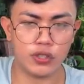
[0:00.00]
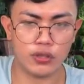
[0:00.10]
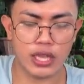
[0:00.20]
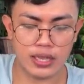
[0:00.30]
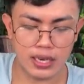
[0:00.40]

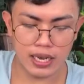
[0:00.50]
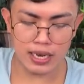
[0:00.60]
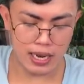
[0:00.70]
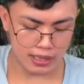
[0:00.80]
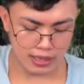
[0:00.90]
so
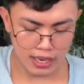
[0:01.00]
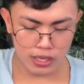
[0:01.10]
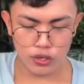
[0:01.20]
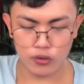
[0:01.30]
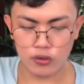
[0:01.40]
tatanggalin
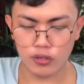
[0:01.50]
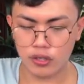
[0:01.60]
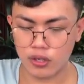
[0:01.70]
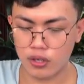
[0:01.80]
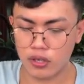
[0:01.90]
natin yung
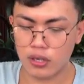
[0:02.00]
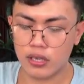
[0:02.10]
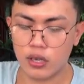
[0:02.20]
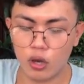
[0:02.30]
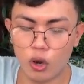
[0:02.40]

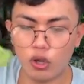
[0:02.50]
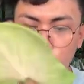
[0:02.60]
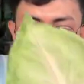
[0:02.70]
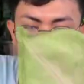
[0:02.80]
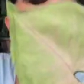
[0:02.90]

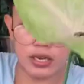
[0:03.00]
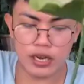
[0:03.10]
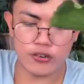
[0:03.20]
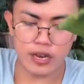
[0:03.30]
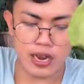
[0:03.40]
old,
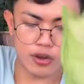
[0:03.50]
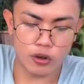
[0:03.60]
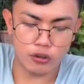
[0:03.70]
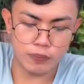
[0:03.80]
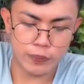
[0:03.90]
ano na,
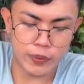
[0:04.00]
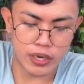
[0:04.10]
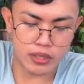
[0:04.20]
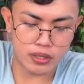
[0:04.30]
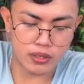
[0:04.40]
old
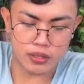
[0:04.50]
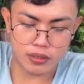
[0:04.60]
pot.